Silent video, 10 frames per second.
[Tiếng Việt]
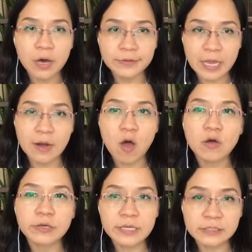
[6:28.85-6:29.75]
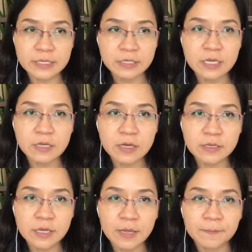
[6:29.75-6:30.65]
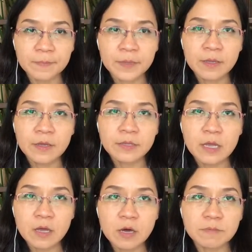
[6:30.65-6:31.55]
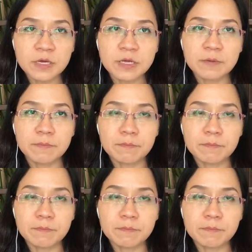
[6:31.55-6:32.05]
ở tại đó người ta sẽ giải thích cho các anh chị tại hôm kỳ